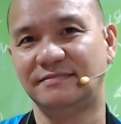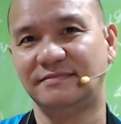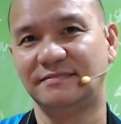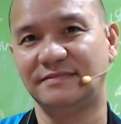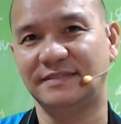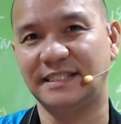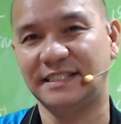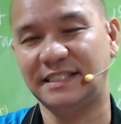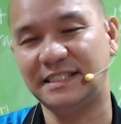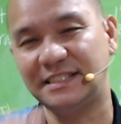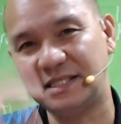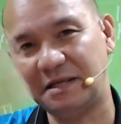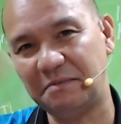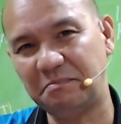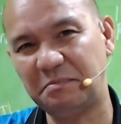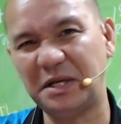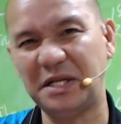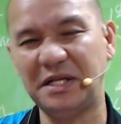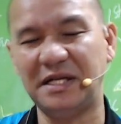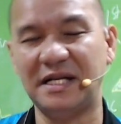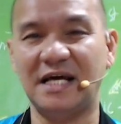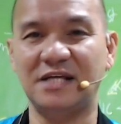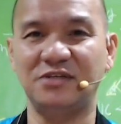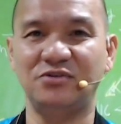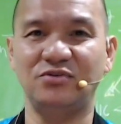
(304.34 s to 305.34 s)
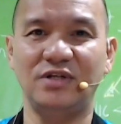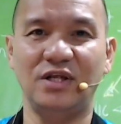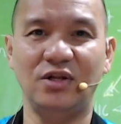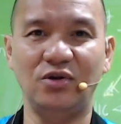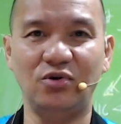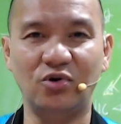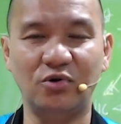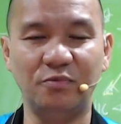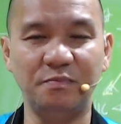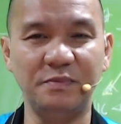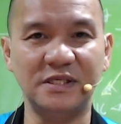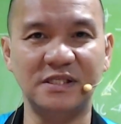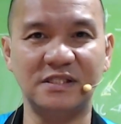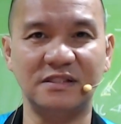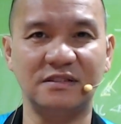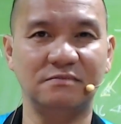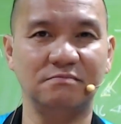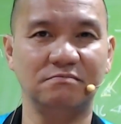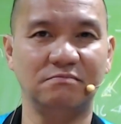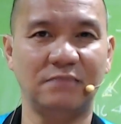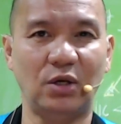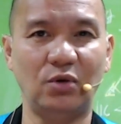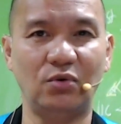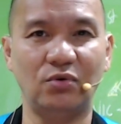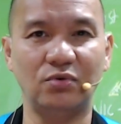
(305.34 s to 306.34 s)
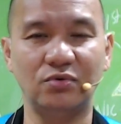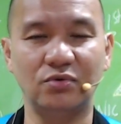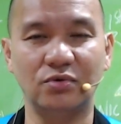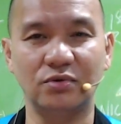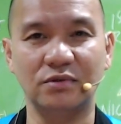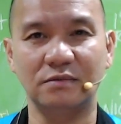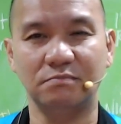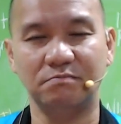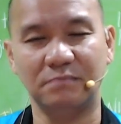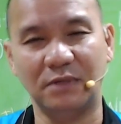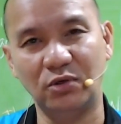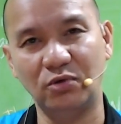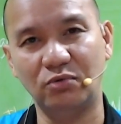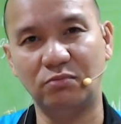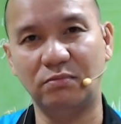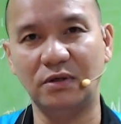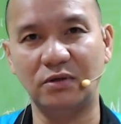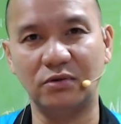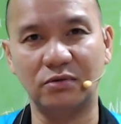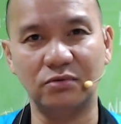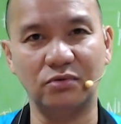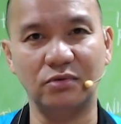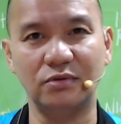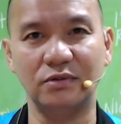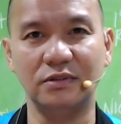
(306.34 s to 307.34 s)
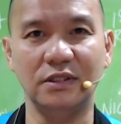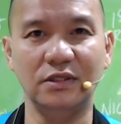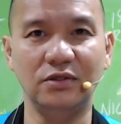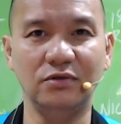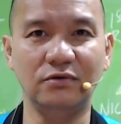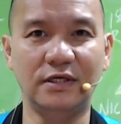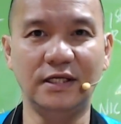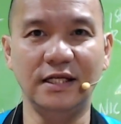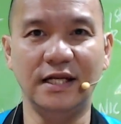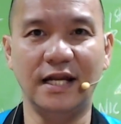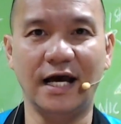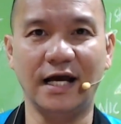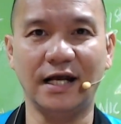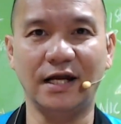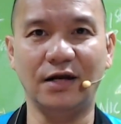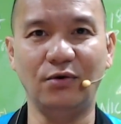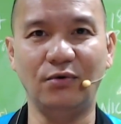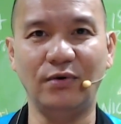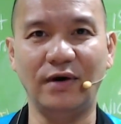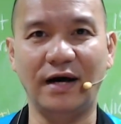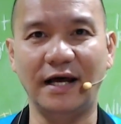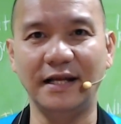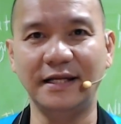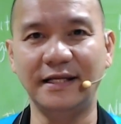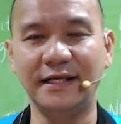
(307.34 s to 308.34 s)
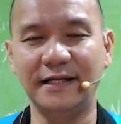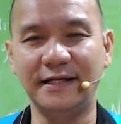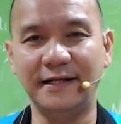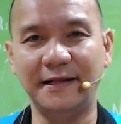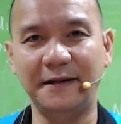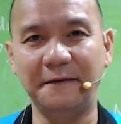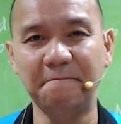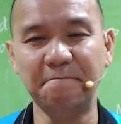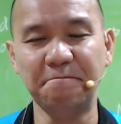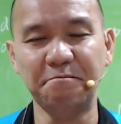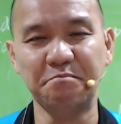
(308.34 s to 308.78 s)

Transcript: Kasi siyempre, national office, baluktot, balubaluktot din yung ginagawa niyan eh.